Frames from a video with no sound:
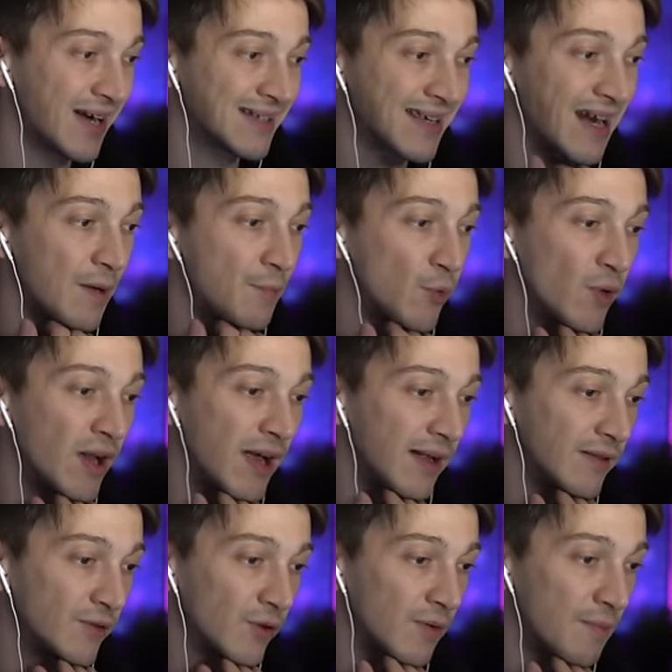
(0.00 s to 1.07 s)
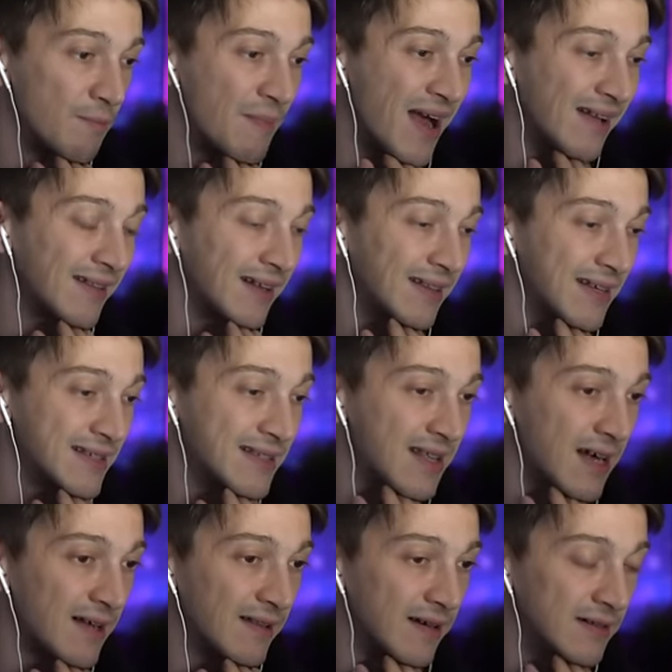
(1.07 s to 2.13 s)
sarai più lento Metal
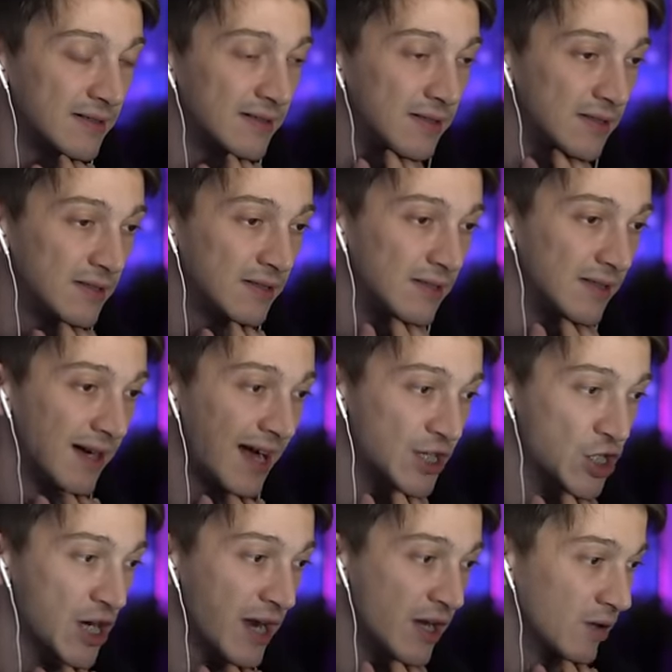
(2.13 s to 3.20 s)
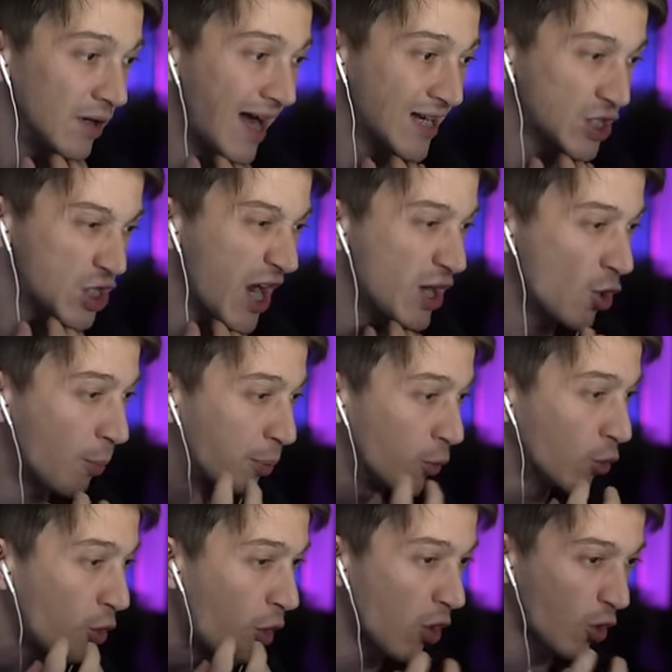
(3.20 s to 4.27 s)
testata Acciaio, acciaio
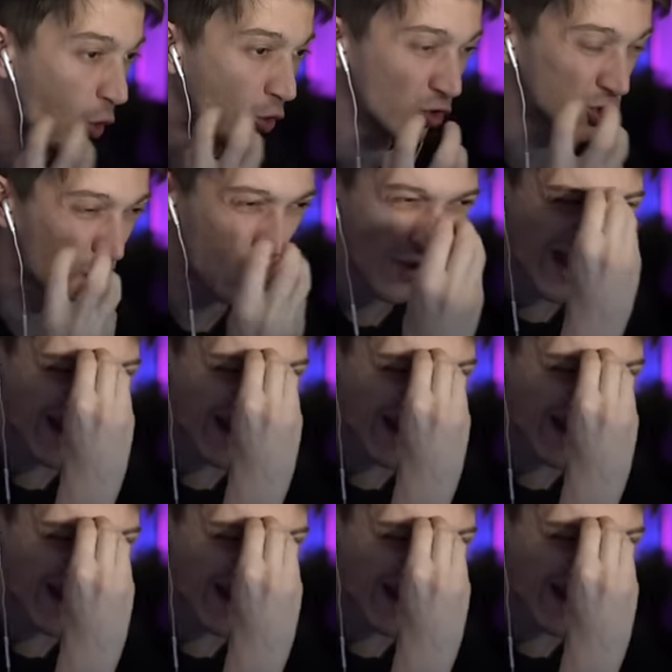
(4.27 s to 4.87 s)
puro contro una